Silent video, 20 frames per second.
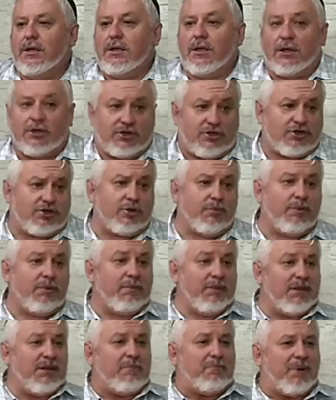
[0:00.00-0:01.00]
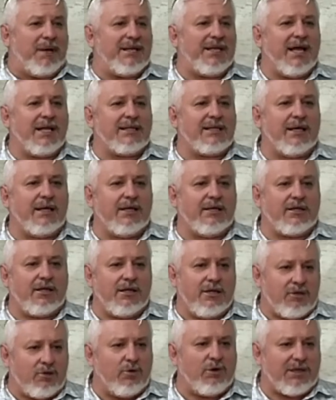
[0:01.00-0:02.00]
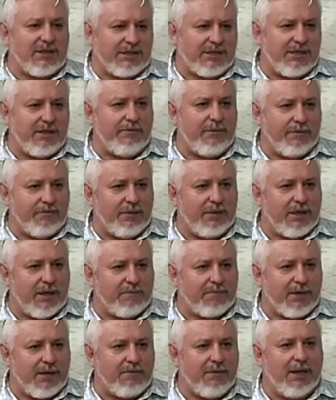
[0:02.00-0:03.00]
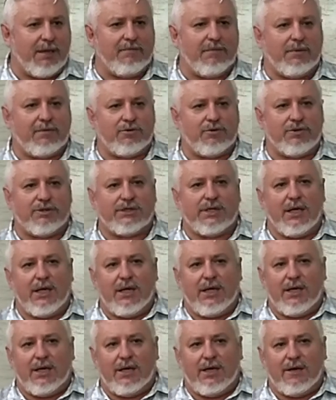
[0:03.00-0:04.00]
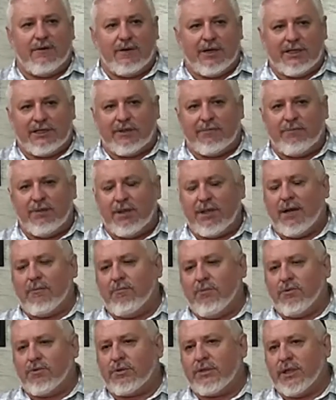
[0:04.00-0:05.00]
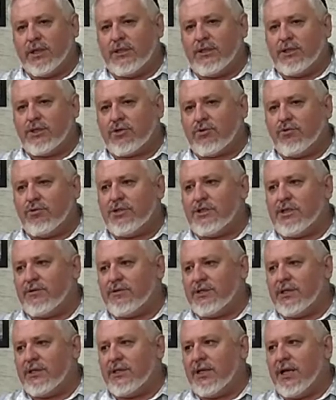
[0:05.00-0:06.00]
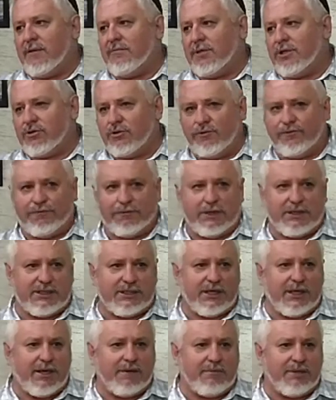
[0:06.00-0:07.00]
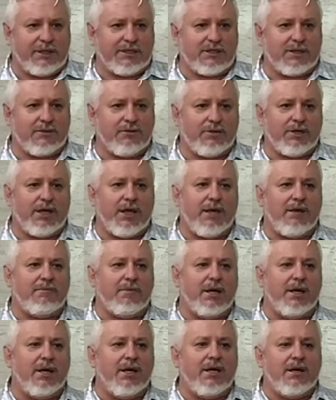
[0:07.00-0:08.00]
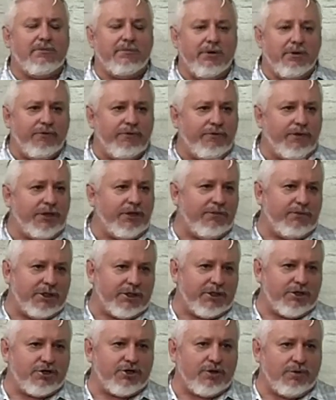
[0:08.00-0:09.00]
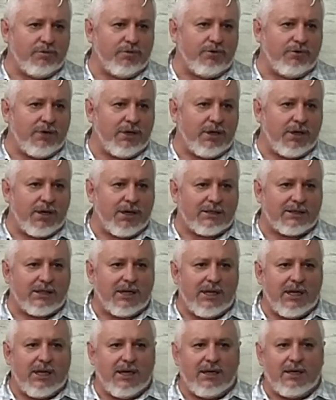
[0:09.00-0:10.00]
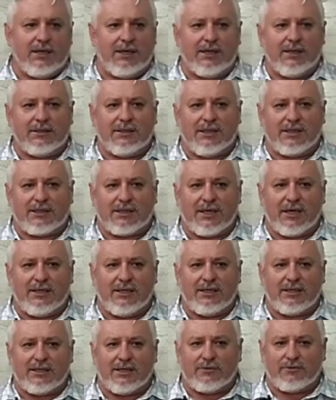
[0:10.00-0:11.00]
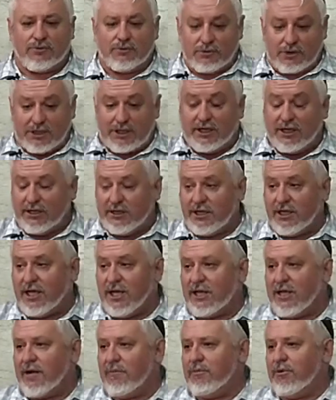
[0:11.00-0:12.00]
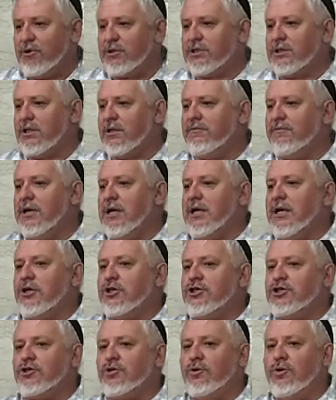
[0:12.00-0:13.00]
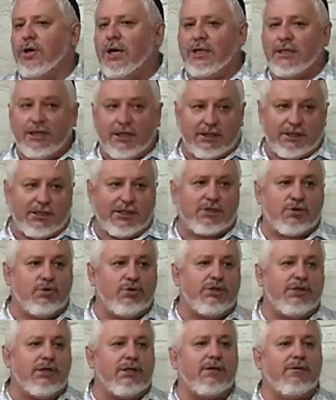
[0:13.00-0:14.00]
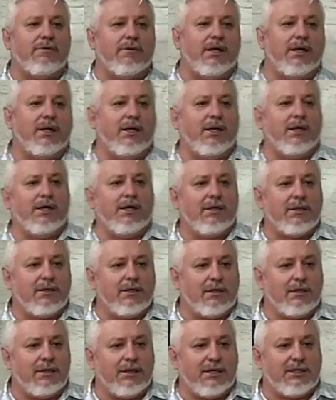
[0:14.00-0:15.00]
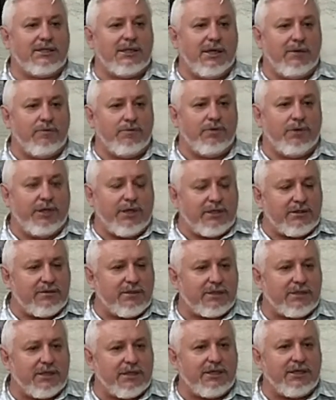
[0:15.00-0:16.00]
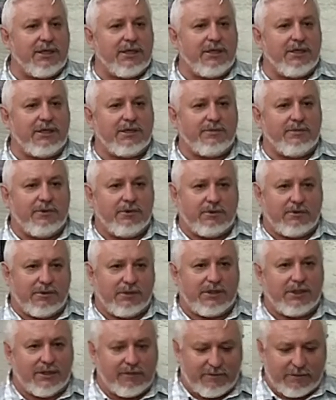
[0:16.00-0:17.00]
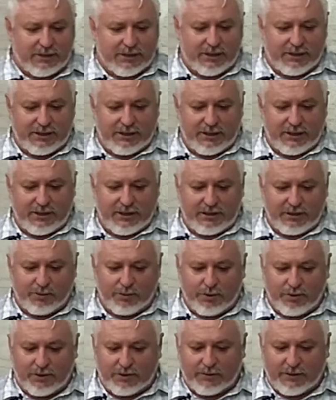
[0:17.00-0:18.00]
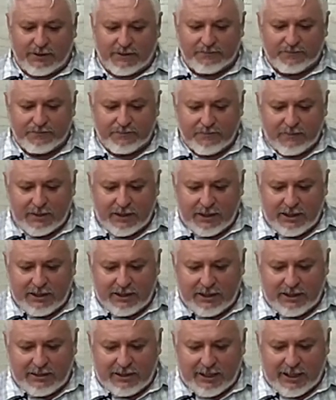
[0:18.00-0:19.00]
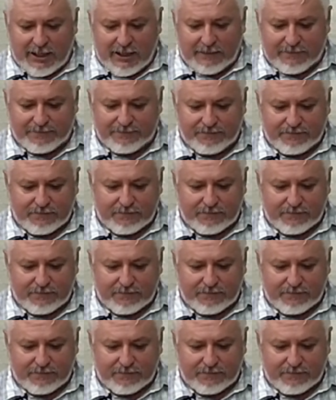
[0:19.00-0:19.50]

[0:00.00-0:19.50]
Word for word: А, чтобы было понятно, это не только с ними была проблема, то есть э, это была бурная дискуссия всегда между фарисеями и садукеями, мы увидим это еще много раз э, на страницах, в том числе и Деяний апостолов, что они дискутировали на тему «Есть воскресение из мертвых? Нет воскресения из мертвых?» и так далее.